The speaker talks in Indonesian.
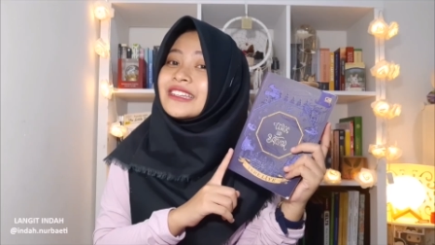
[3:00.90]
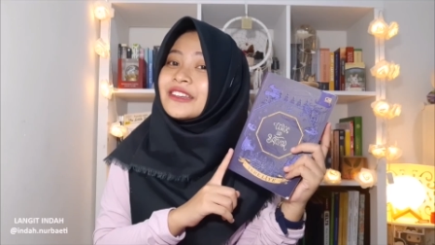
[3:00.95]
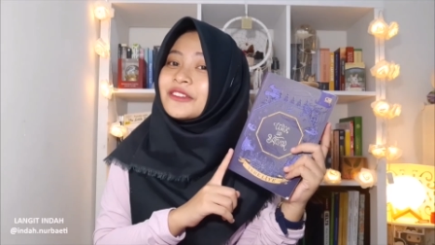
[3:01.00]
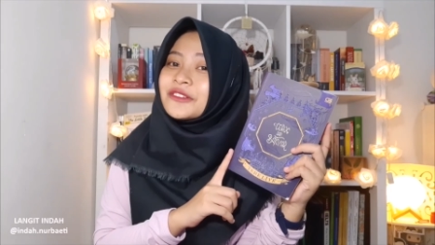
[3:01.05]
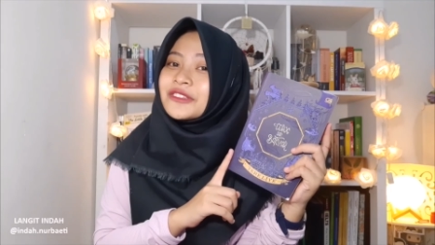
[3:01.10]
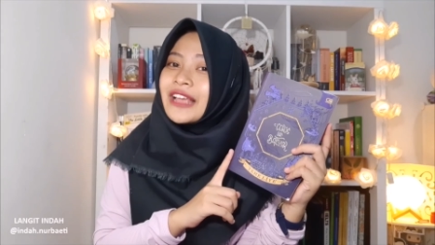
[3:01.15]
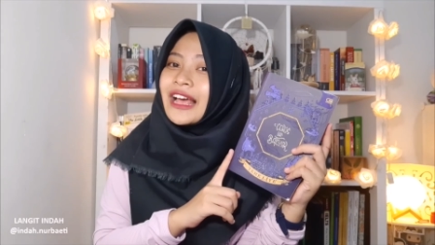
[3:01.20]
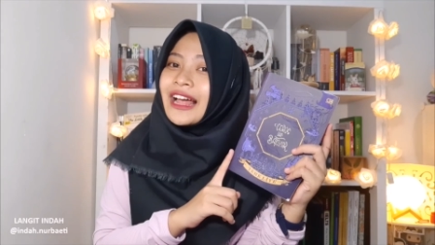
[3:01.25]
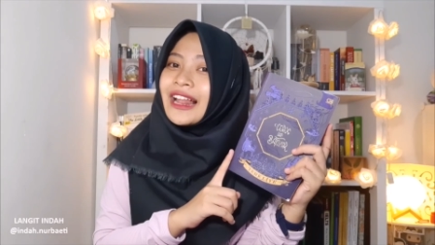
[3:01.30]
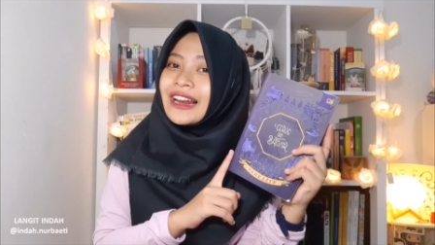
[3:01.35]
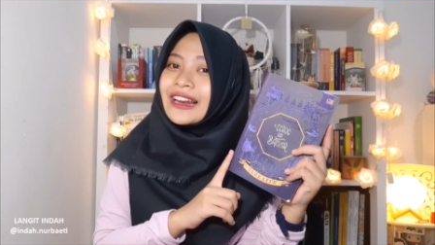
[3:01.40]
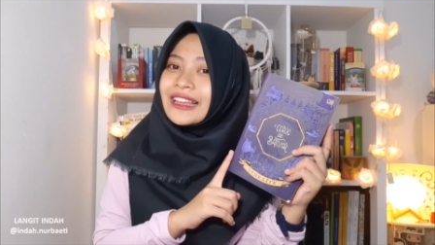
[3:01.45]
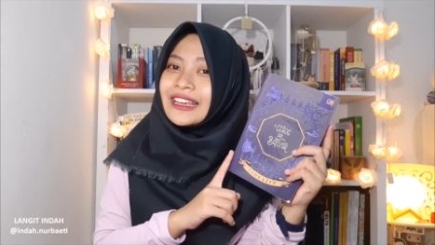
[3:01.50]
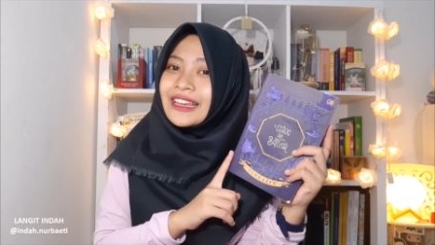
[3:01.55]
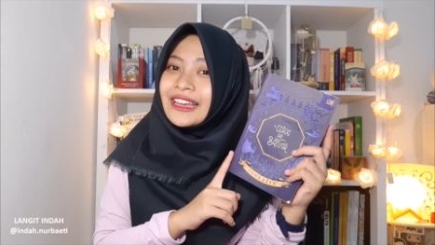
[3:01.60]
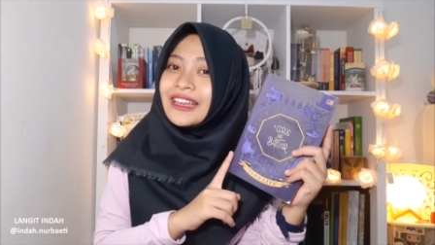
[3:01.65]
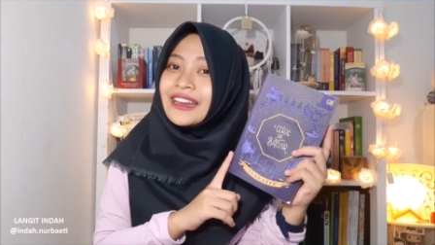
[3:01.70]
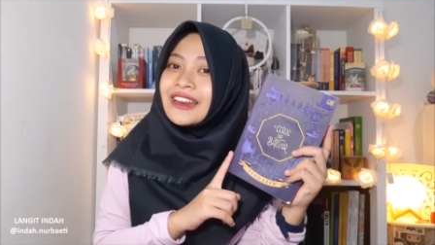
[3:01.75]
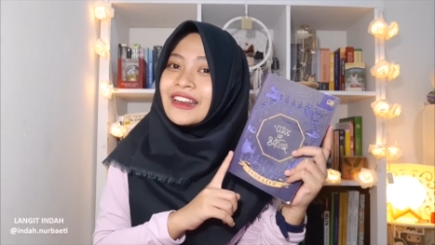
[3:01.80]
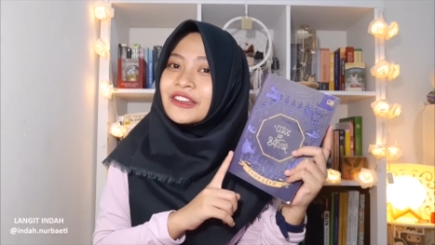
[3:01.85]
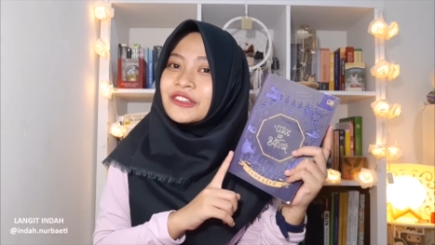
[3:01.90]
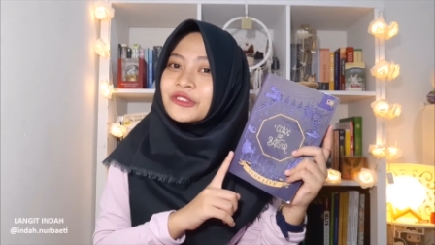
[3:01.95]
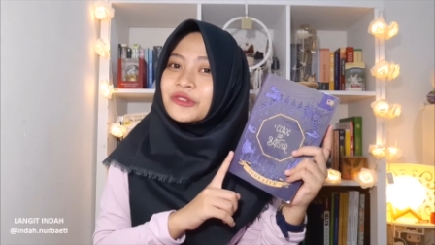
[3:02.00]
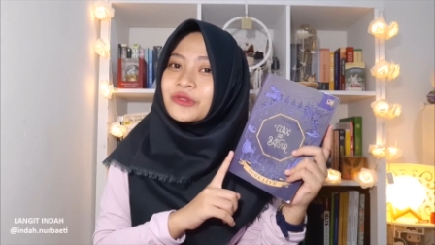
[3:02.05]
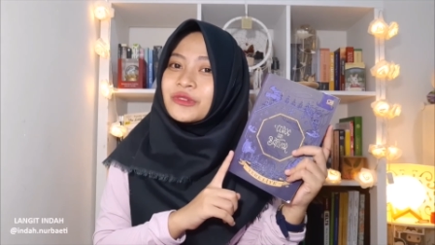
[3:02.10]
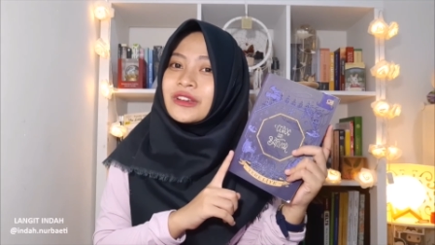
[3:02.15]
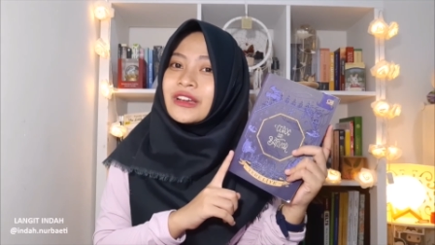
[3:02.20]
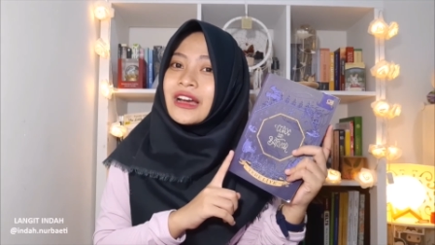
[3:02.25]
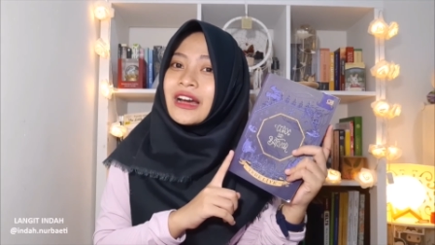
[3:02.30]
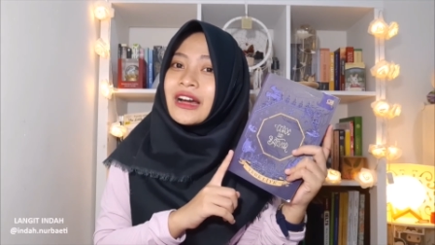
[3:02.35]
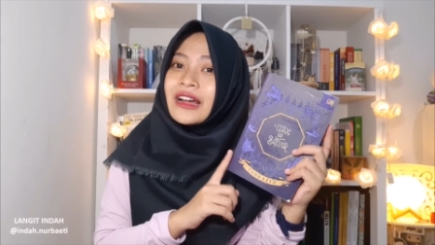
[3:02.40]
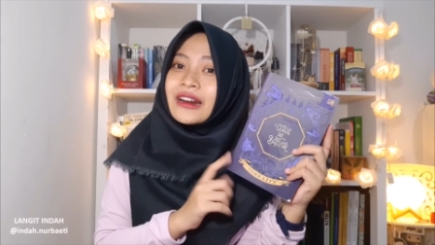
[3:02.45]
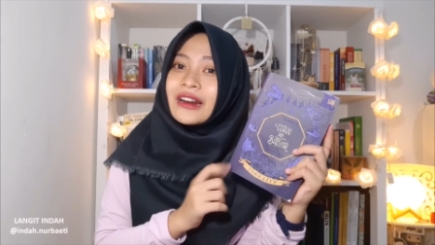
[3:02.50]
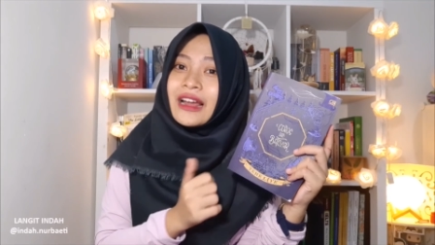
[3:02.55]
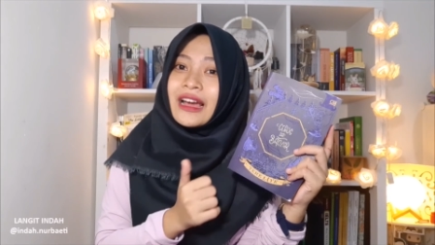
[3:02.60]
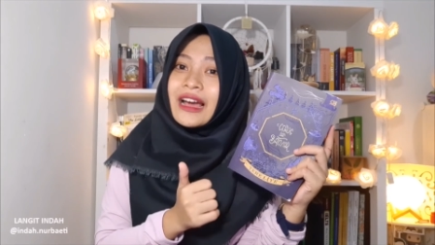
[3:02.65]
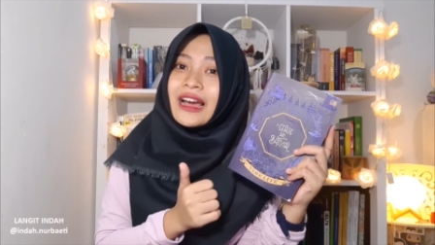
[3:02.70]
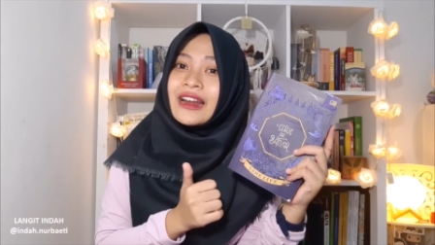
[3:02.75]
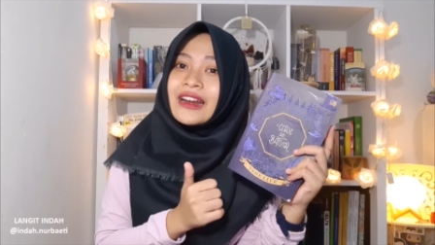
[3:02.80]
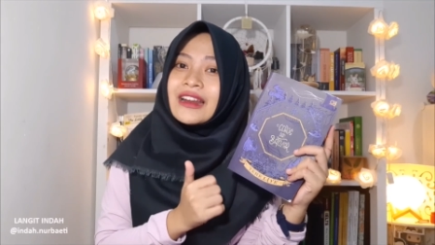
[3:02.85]
jenius Ali dan juga
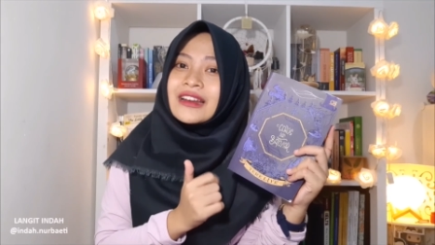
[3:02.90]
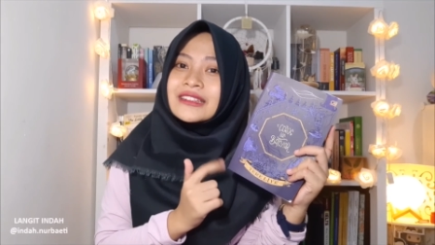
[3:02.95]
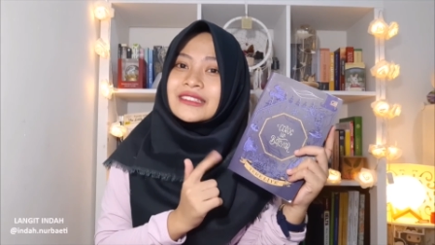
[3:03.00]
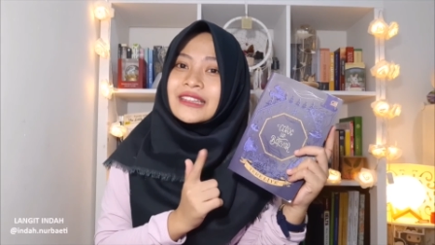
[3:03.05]
Ra dan